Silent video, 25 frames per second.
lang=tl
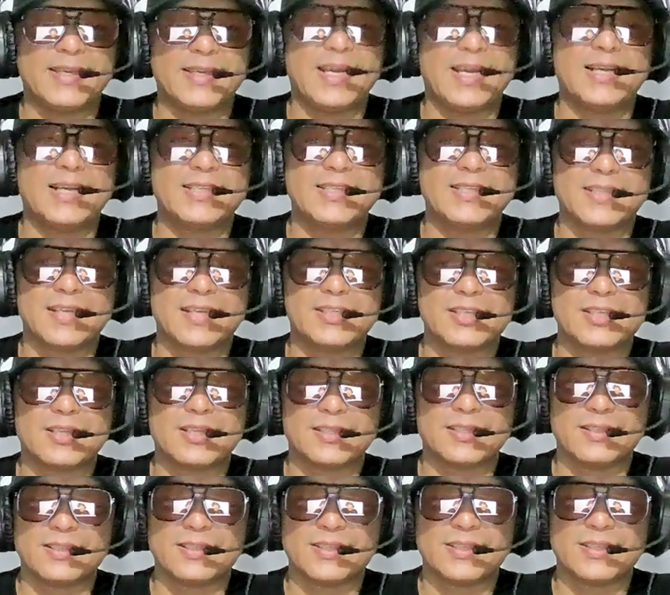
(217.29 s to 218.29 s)
Yan sila
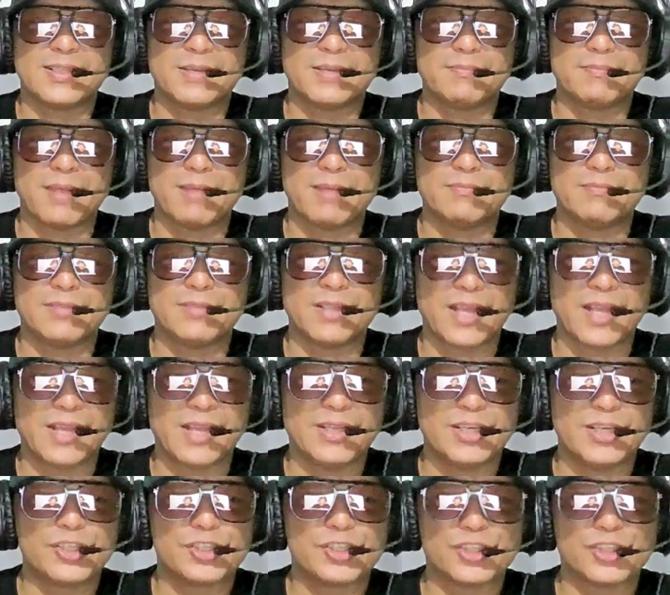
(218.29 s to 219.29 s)
sila Ma'am
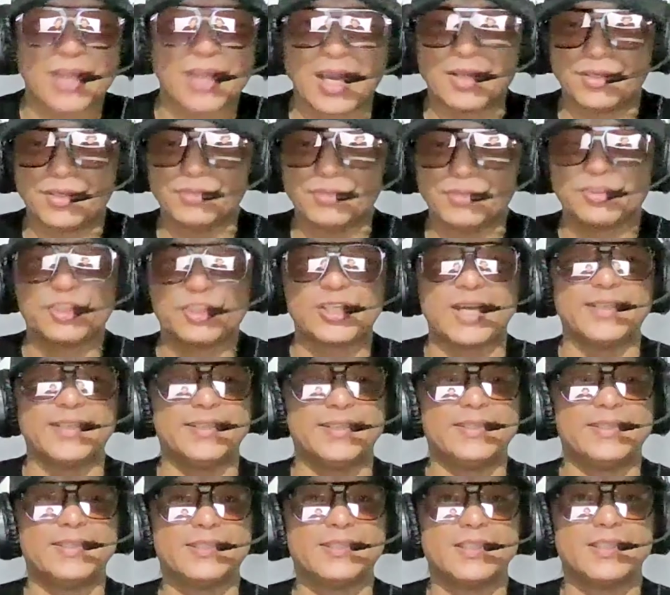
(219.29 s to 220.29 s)
Lady Shadow
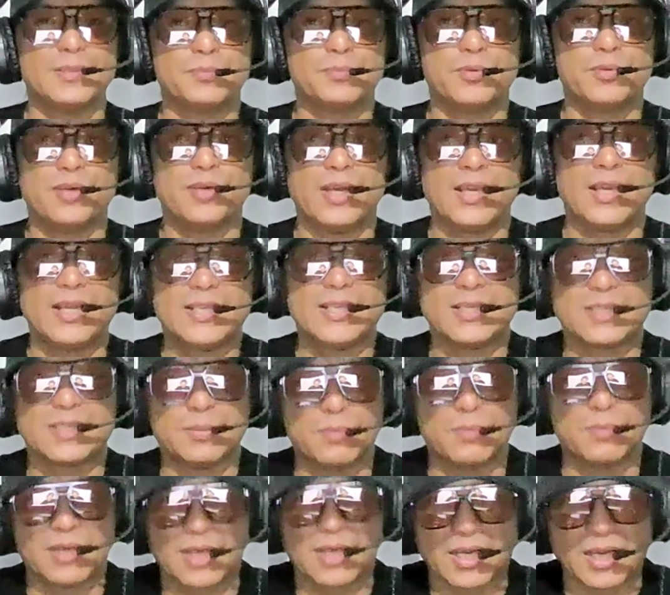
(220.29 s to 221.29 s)
Channel. Sila po ay isa
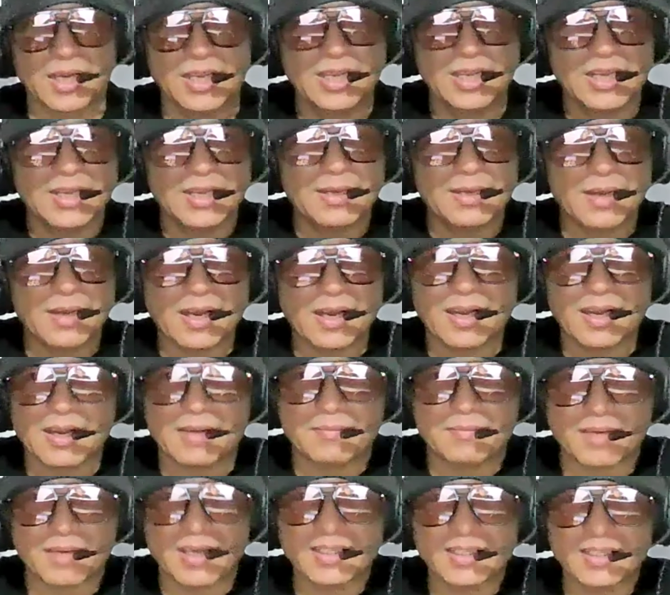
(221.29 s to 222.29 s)
sa mga uh,
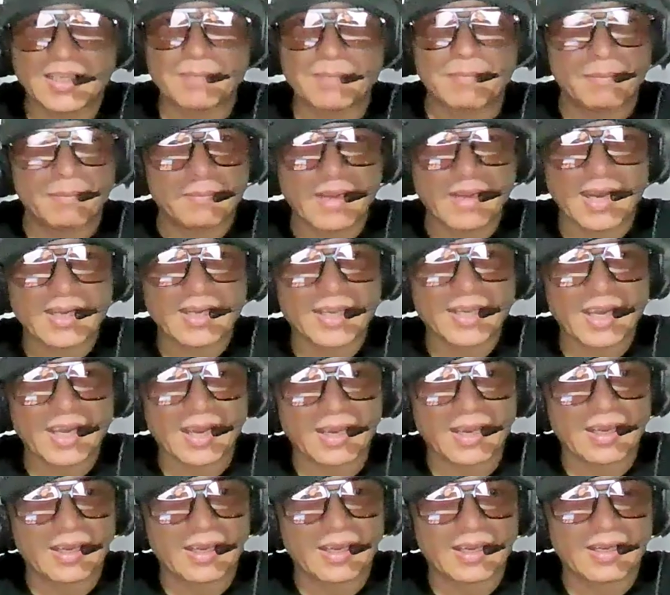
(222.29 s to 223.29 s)
mga nagba-vlog
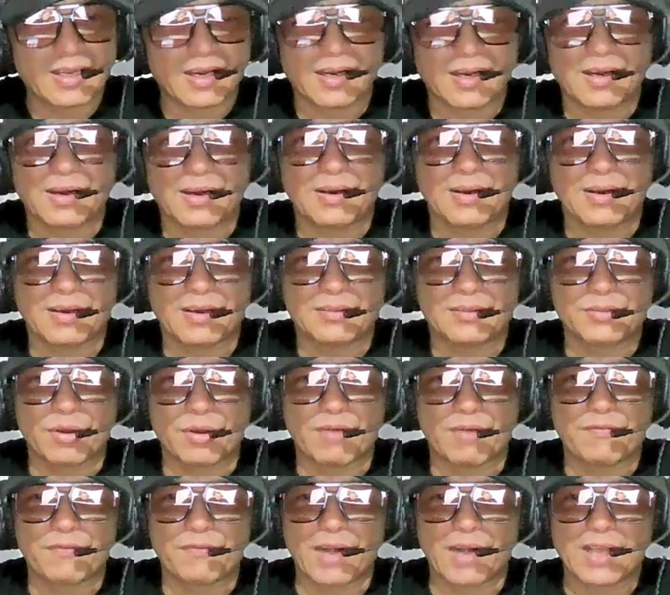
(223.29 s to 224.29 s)
kay uh,
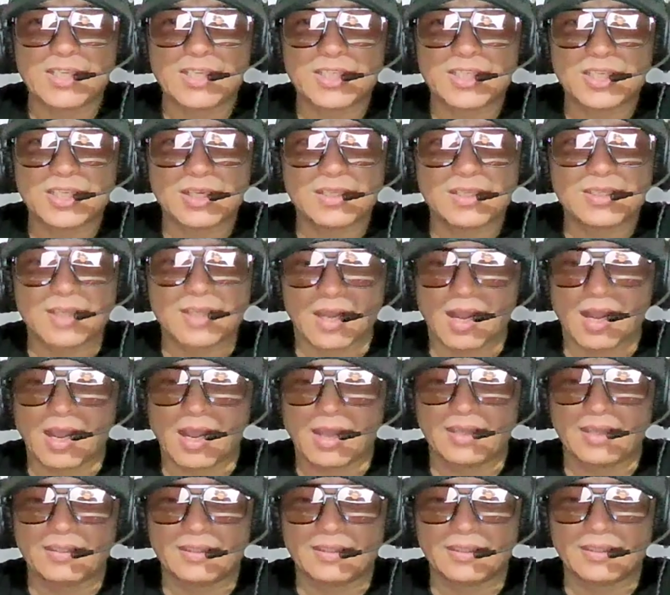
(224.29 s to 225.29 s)
Doc Francis
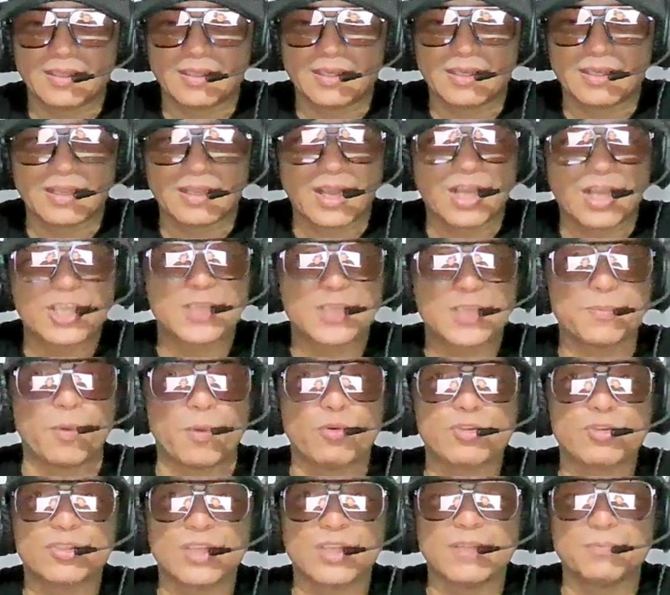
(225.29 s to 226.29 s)
at uh,
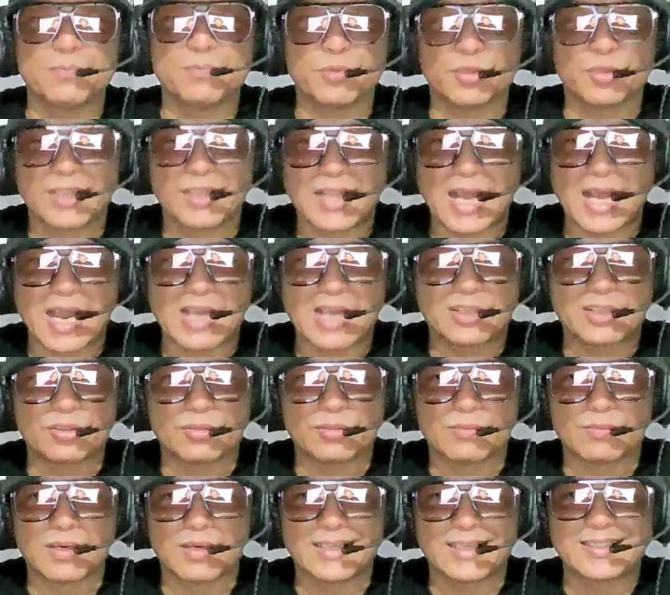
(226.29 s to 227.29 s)
i-expose din po nila
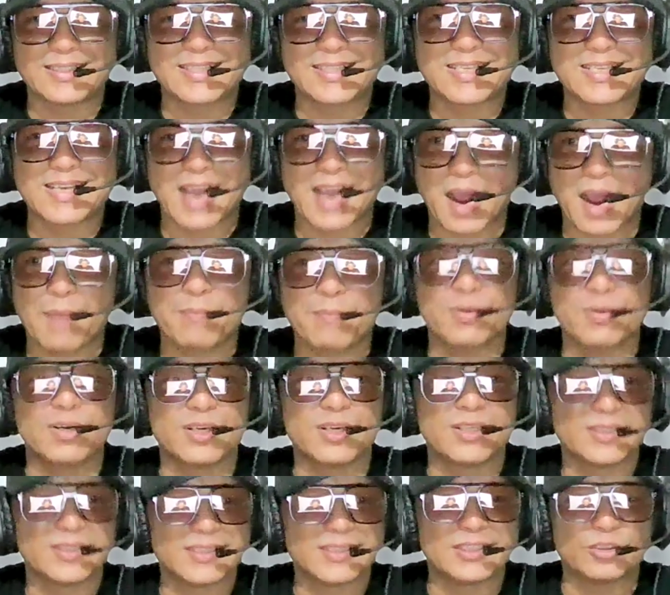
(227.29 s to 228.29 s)
itong mga
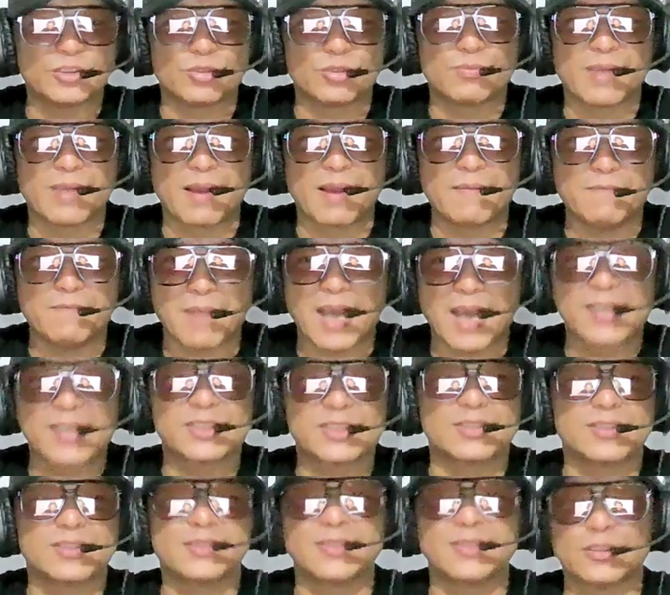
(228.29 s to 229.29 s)
scammers, itong mga
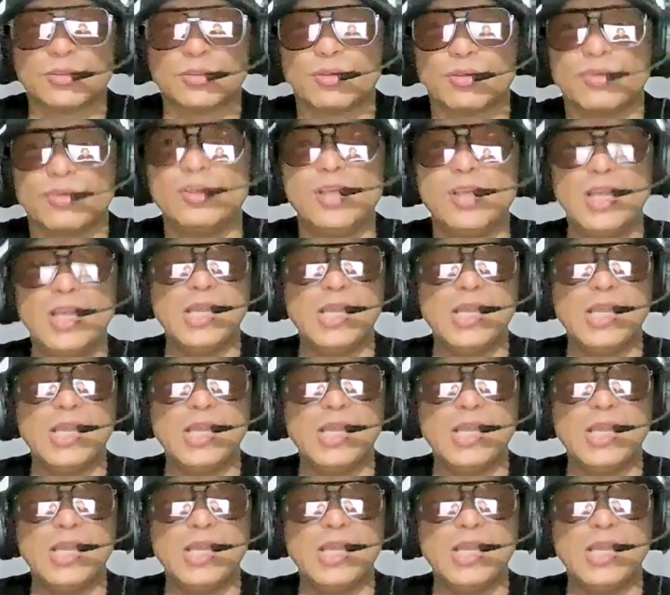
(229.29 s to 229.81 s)
bashers na to